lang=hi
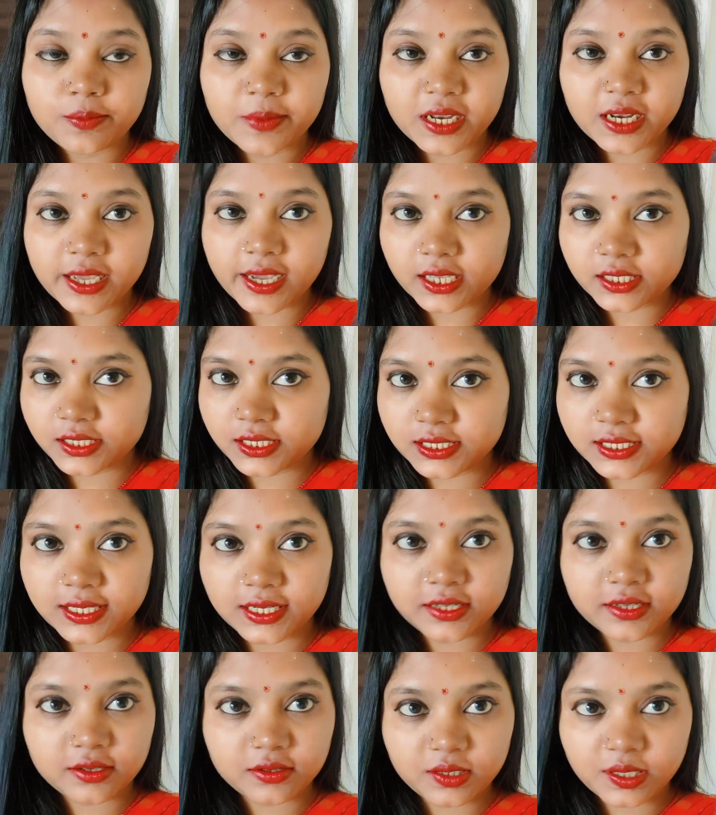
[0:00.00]
तो मैंने
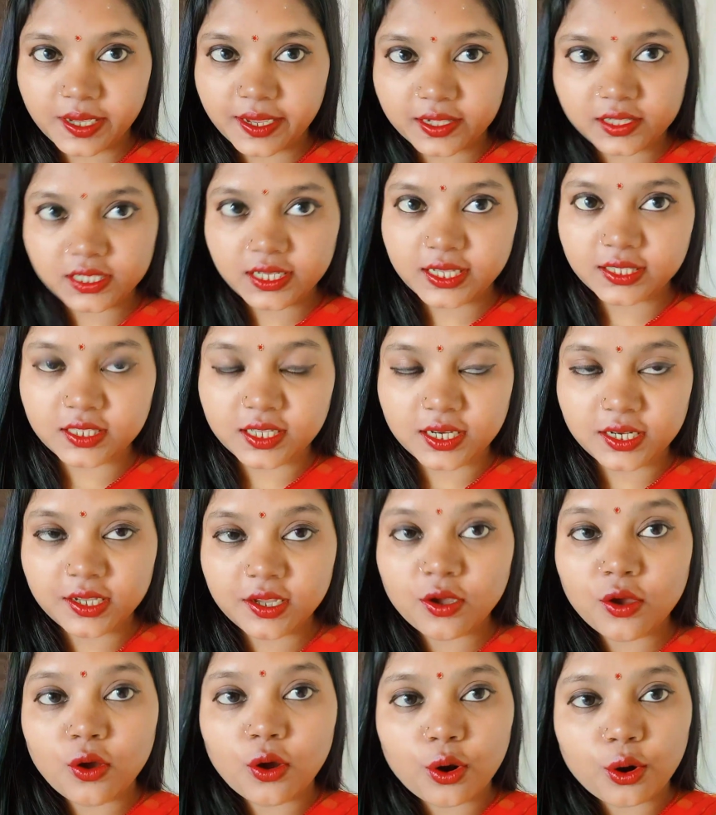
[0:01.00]
आशीष के लिए निकाल दिया
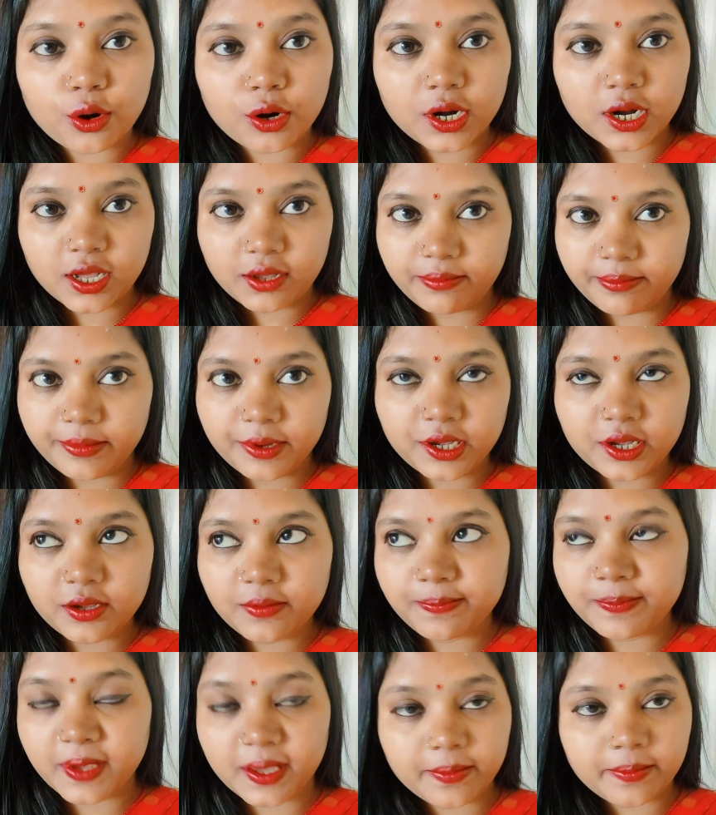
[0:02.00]
थाली और अब
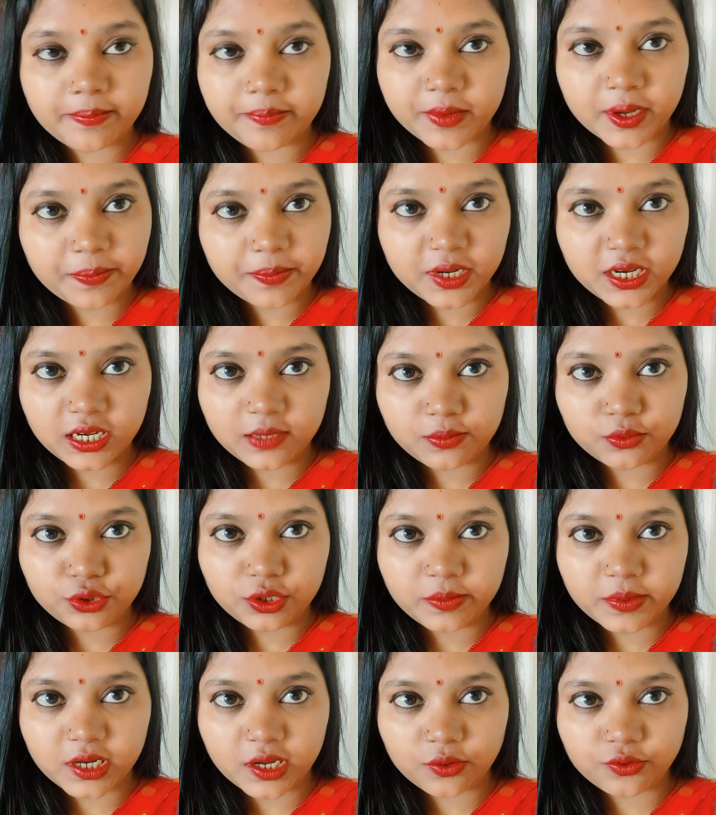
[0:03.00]
मैं अपने लिए
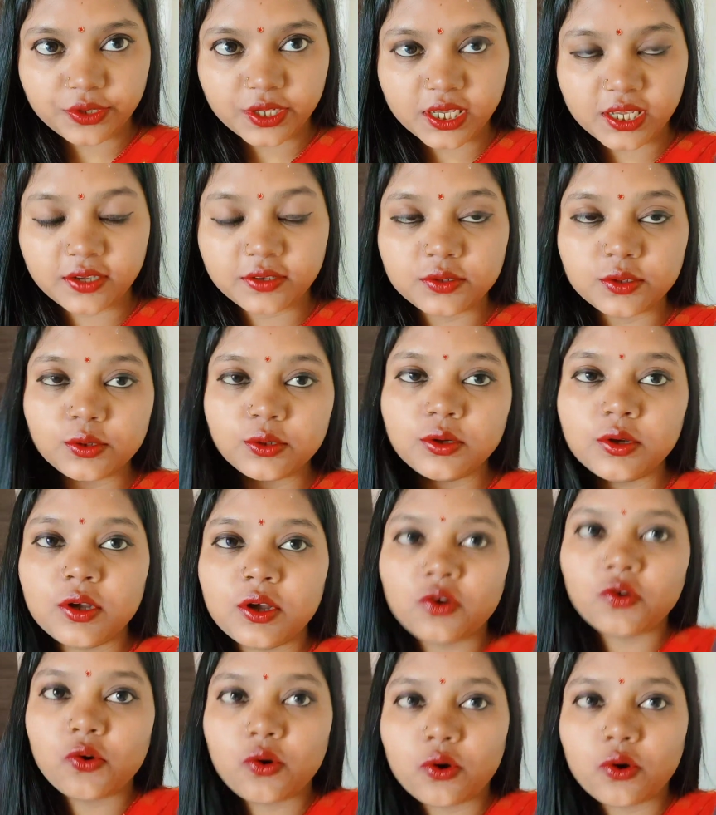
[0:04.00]
पूरी बनाऊँगी एक दो